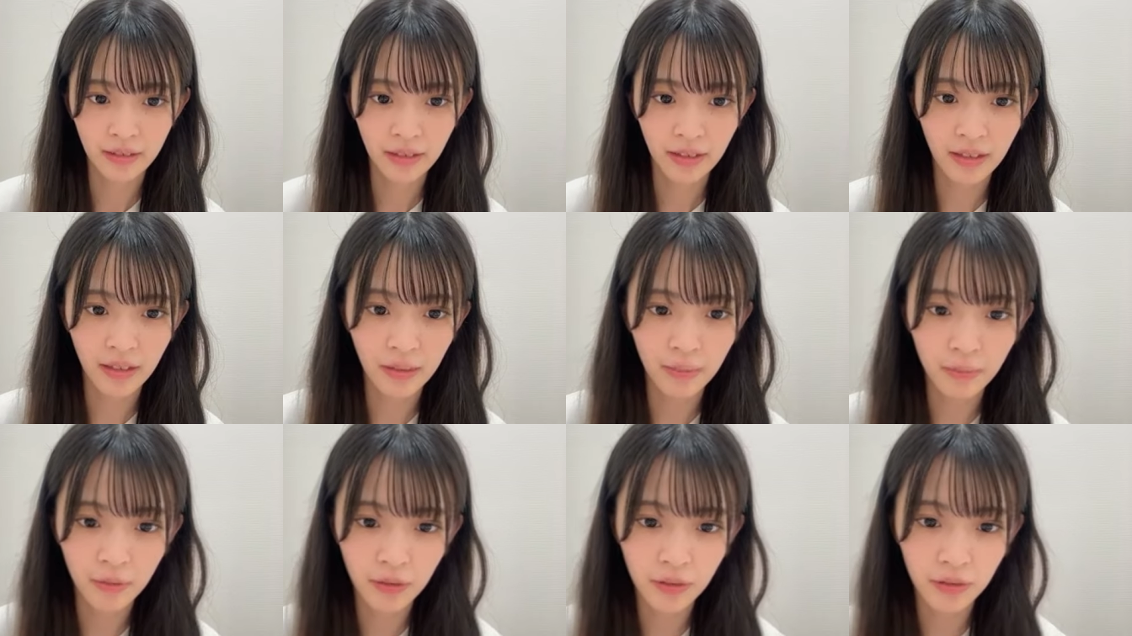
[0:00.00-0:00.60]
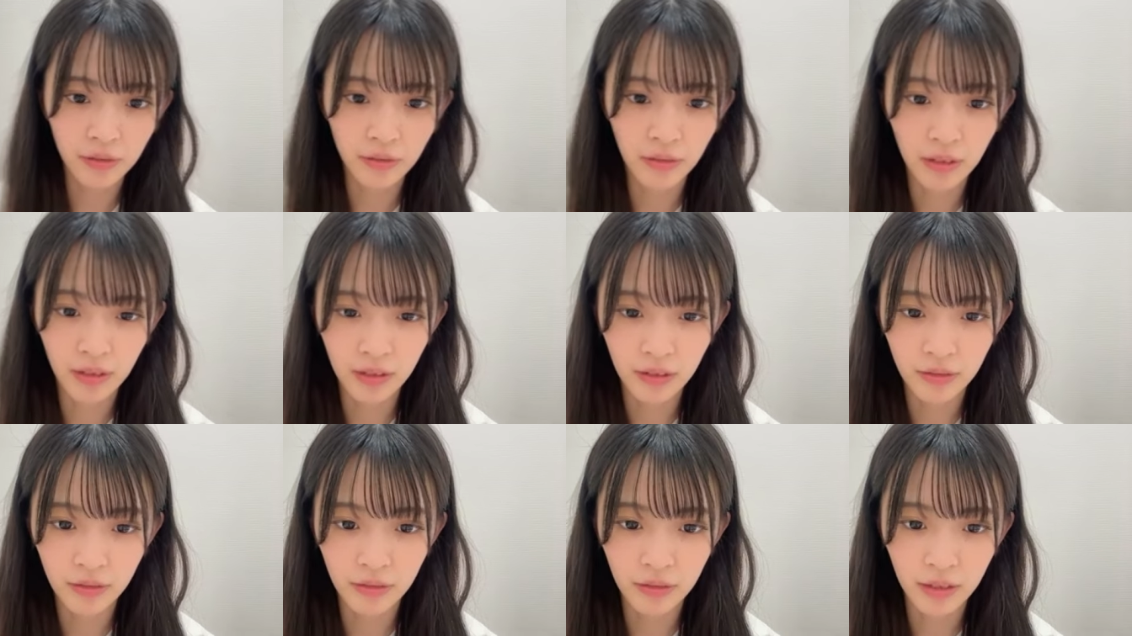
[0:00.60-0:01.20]

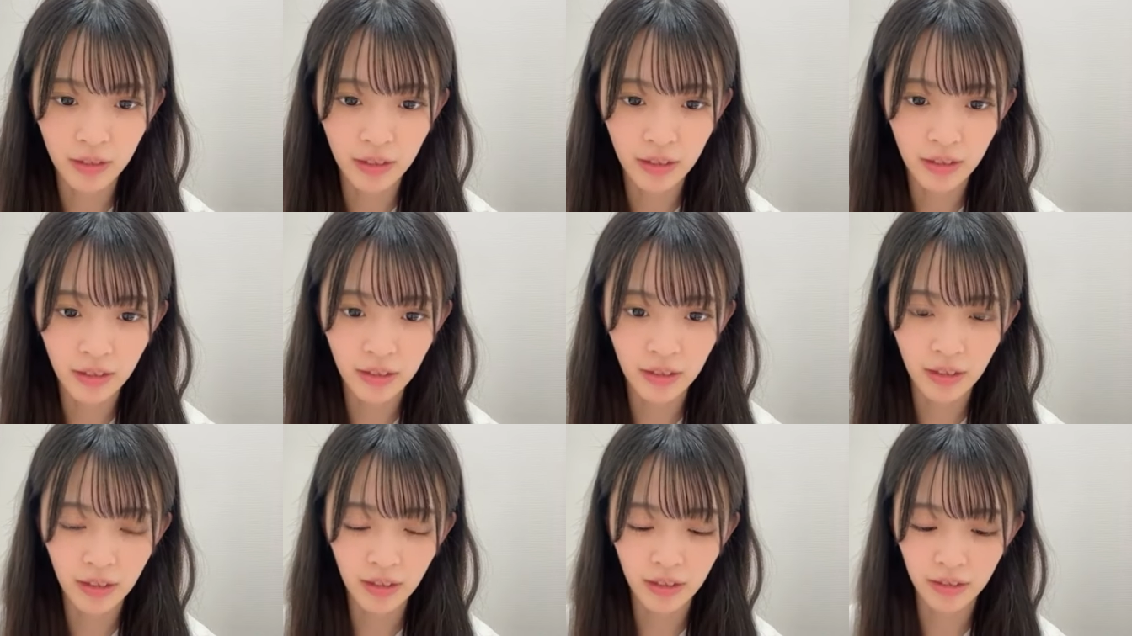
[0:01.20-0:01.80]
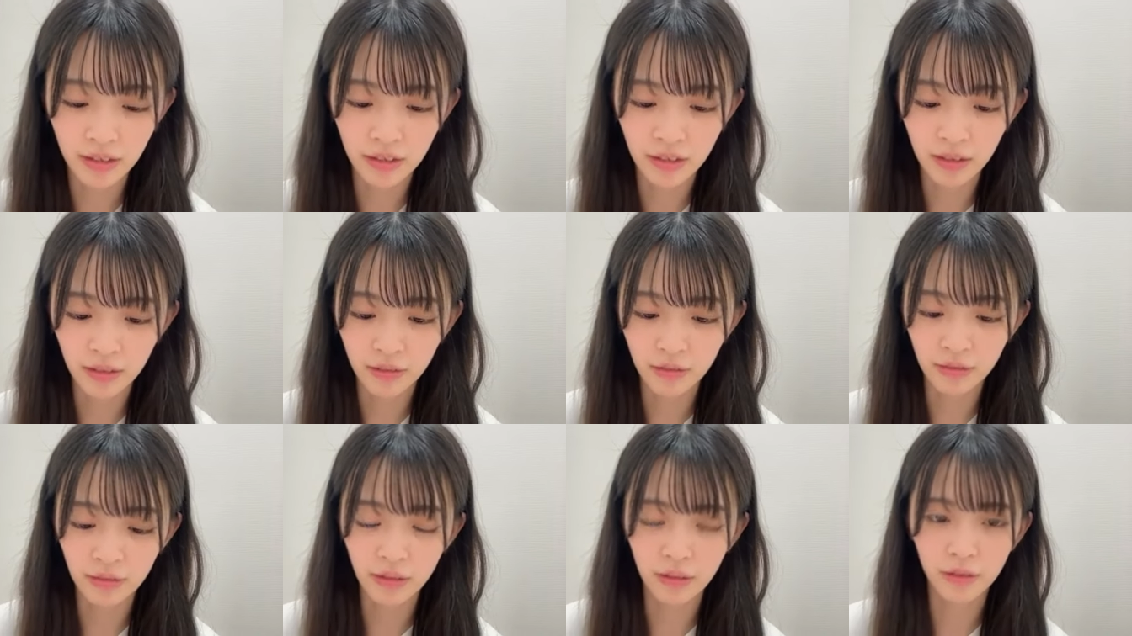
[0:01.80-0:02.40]
ジャンレリモクはこれから誰が
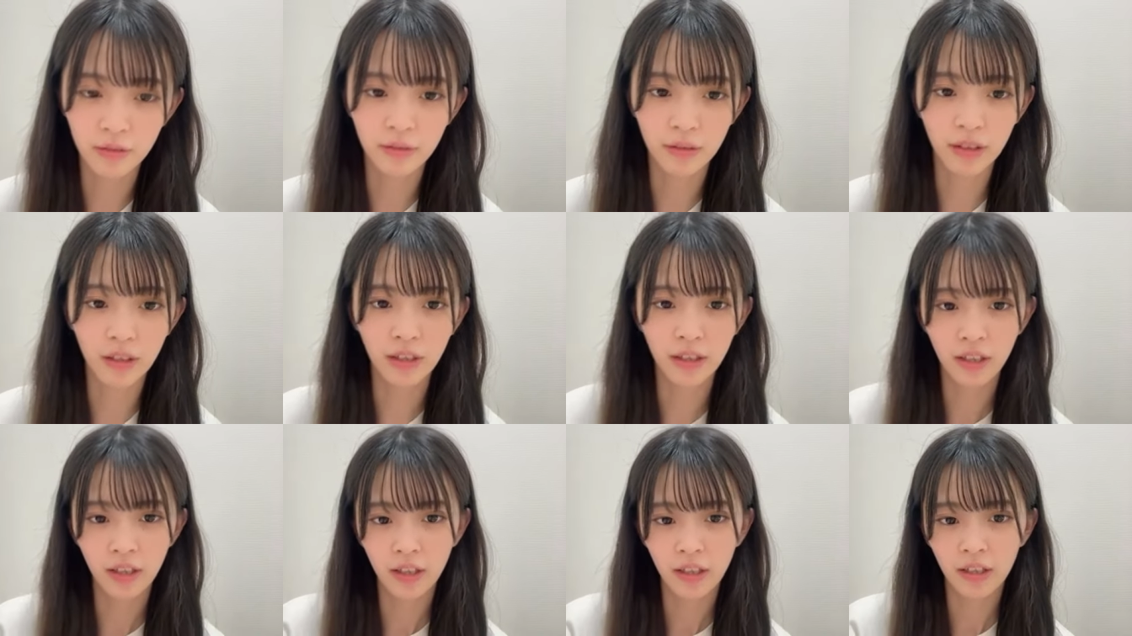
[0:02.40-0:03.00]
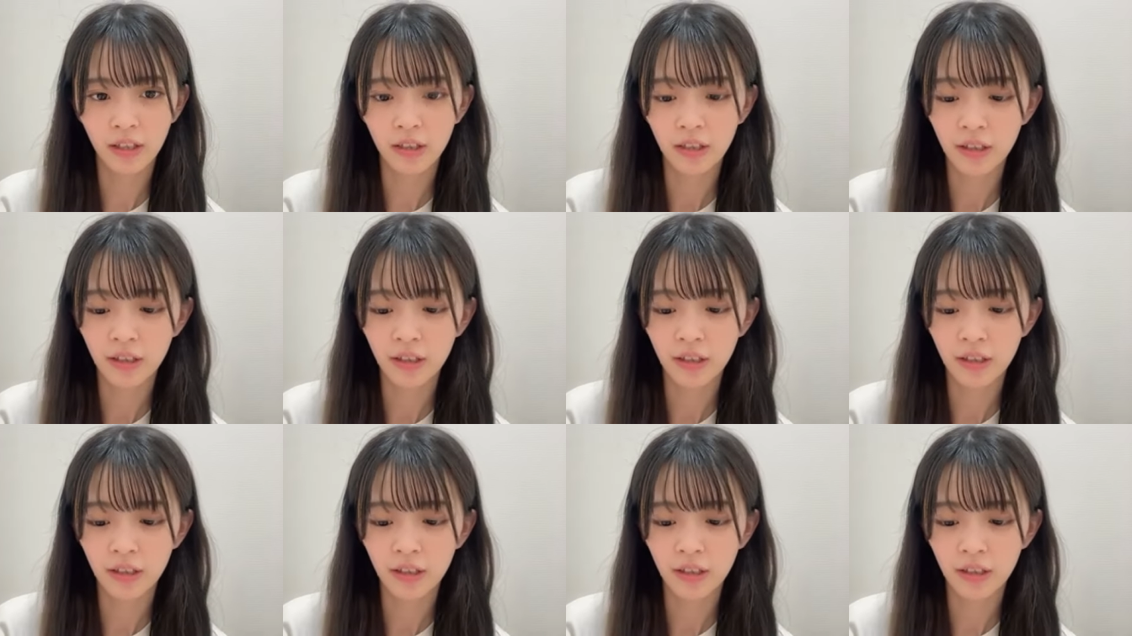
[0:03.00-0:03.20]
担当になるのえ